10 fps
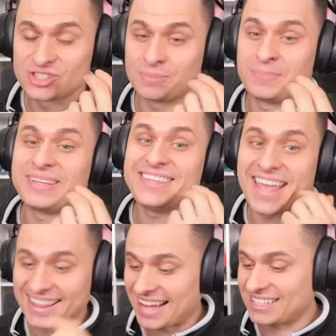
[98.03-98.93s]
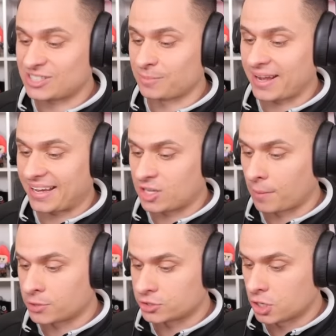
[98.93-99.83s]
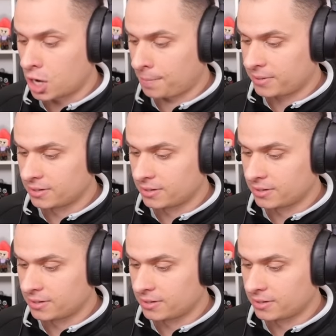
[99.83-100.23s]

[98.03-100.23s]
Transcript: żeby nie dać sobie ręki obciąć. Mam?